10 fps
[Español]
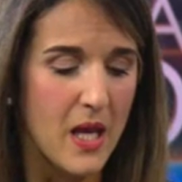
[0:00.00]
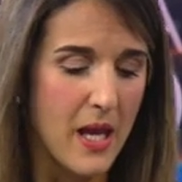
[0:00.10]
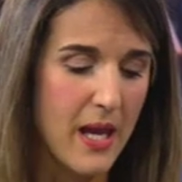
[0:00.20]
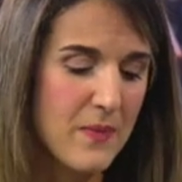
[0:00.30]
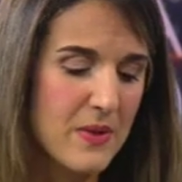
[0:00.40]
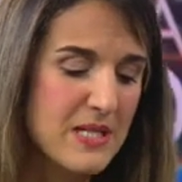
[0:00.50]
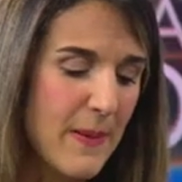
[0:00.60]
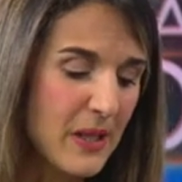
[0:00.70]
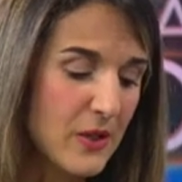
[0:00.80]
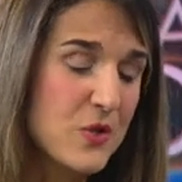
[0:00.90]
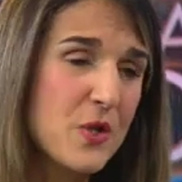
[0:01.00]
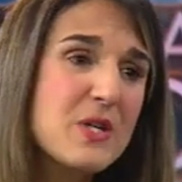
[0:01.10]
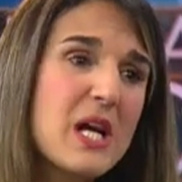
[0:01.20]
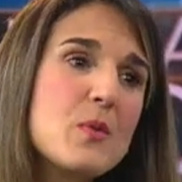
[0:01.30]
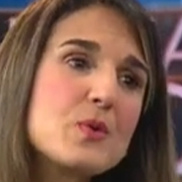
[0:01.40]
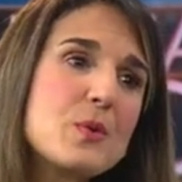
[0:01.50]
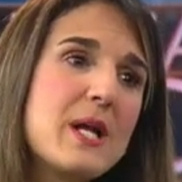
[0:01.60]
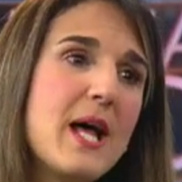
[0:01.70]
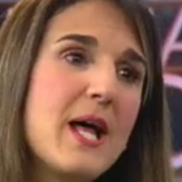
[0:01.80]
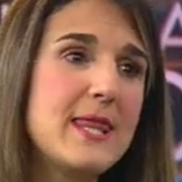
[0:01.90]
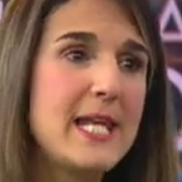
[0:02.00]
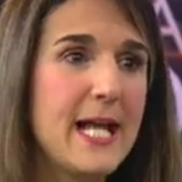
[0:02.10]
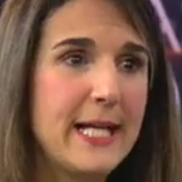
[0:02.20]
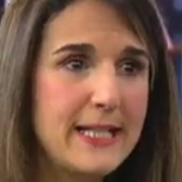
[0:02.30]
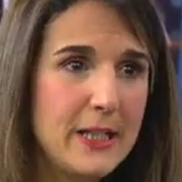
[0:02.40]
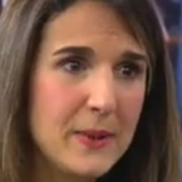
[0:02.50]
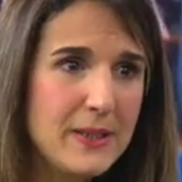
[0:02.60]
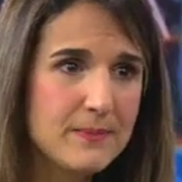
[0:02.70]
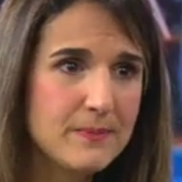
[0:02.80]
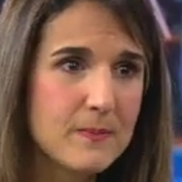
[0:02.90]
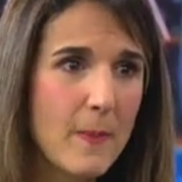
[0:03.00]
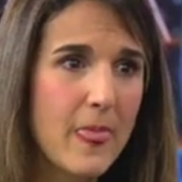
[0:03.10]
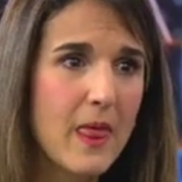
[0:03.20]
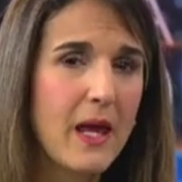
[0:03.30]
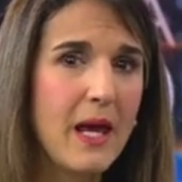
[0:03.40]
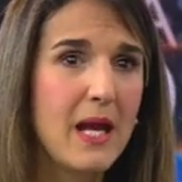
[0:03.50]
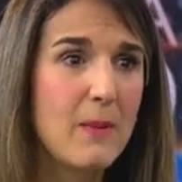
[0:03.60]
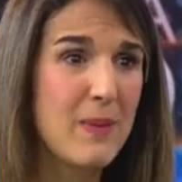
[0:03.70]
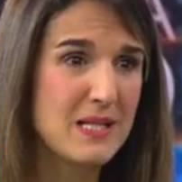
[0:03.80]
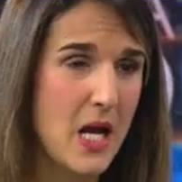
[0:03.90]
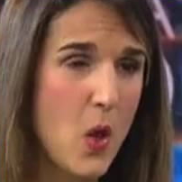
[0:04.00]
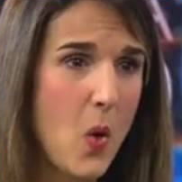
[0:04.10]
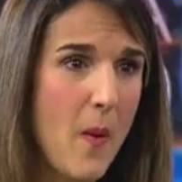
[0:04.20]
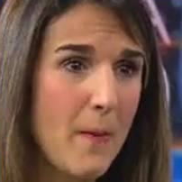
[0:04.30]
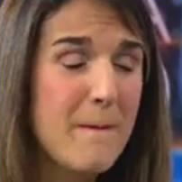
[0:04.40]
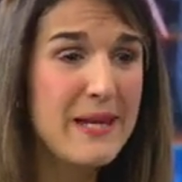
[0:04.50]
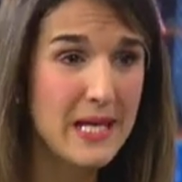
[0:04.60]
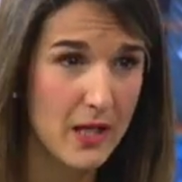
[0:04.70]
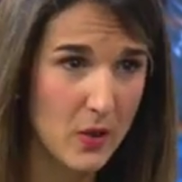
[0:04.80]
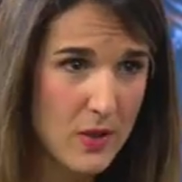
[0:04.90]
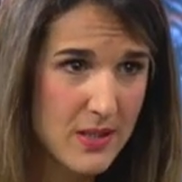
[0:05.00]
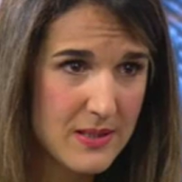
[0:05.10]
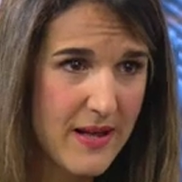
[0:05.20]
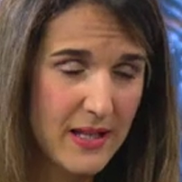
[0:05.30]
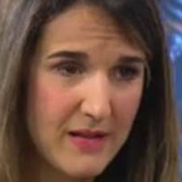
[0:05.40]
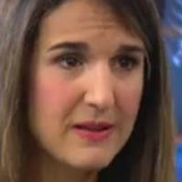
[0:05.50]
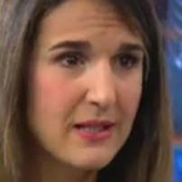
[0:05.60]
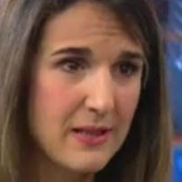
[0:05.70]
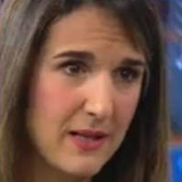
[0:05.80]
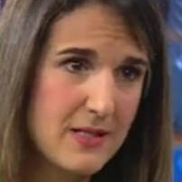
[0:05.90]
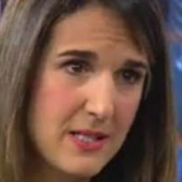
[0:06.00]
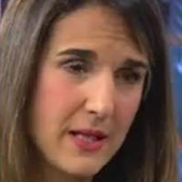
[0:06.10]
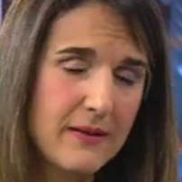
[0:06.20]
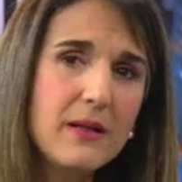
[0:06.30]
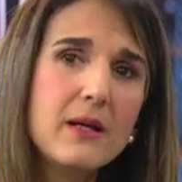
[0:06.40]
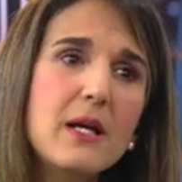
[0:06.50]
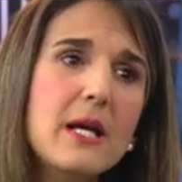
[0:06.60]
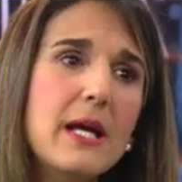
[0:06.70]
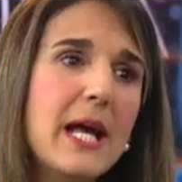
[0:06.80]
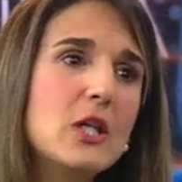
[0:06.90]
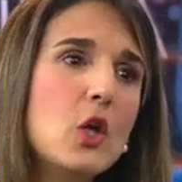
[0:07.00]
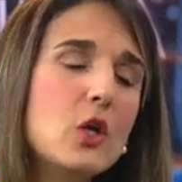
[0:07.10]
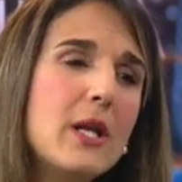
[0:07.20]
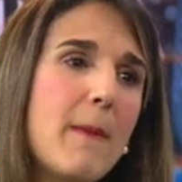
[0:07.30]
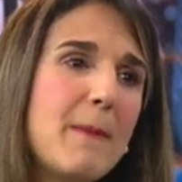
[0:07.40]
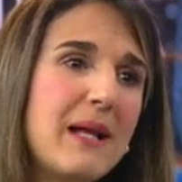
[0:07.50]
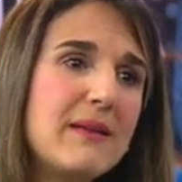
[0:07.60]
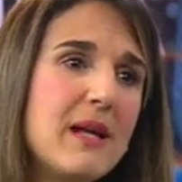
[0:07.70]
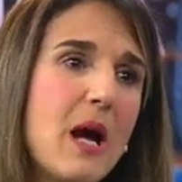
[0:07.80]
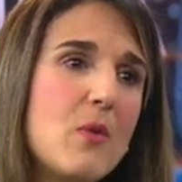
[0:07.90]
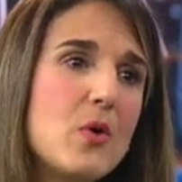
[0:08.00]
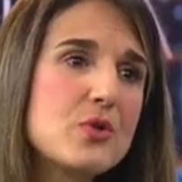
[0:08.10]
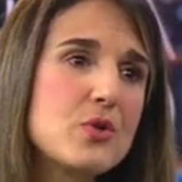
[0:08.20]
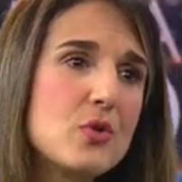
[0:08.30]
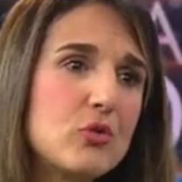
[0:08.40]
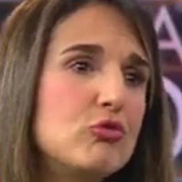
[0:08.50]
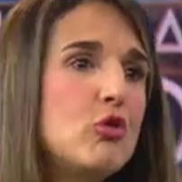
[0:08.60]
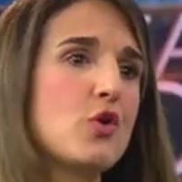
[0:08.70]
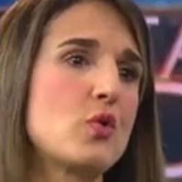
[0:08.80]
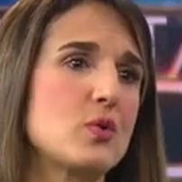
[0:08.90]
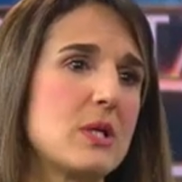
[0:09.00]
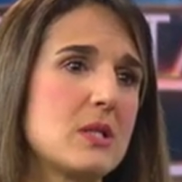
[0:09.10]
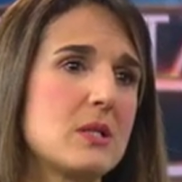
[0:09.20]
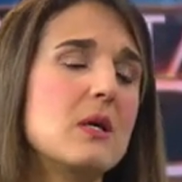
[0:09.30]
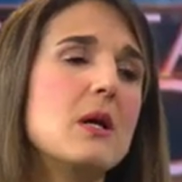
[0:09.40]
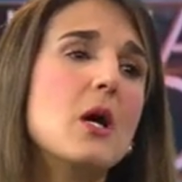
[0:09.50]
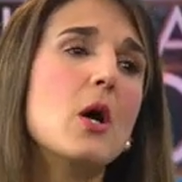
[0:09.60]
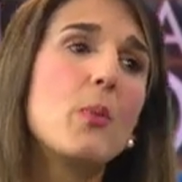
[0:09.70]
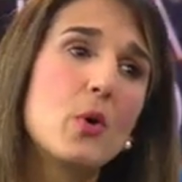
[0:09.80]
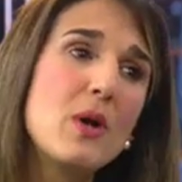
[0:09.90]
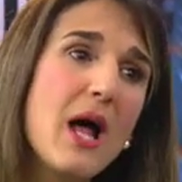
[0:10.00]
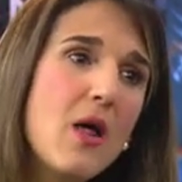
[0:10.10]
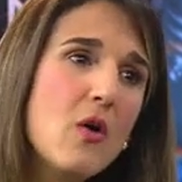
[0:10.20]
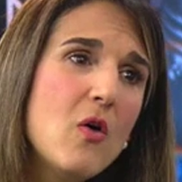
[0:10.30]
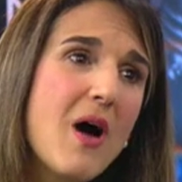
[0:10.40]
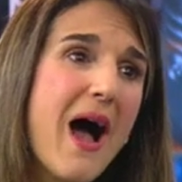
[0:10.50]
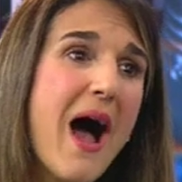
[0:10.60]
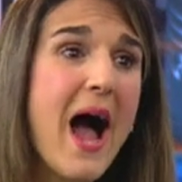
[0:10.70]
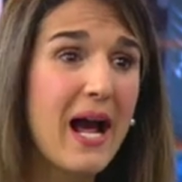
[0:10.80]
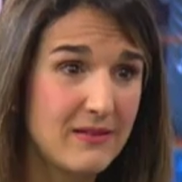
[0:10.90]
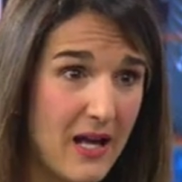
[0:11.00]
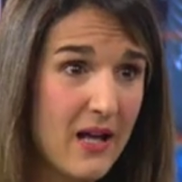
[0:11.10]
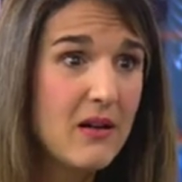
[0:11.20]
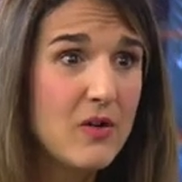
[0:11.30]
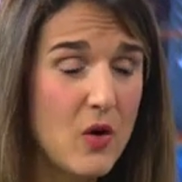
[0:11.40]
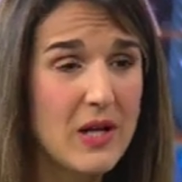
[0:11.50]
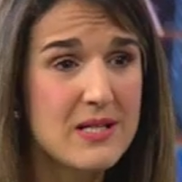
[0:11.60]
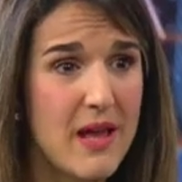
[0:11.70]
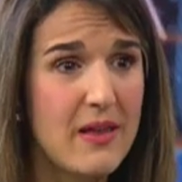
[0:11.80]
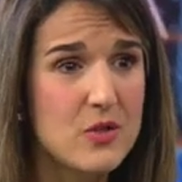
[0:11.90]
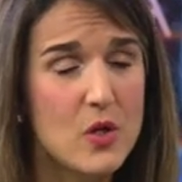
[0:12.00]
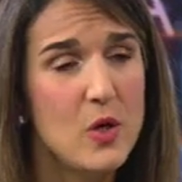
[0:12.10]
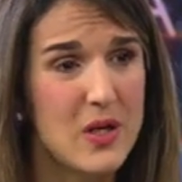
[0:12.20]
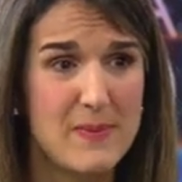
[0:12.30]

Eh, nosotros sacamos una directiva el pasado miércoles, la directiva 37, en donde planteamos dos cosas. Por un lado, acatar lo que se ha dicho y lo que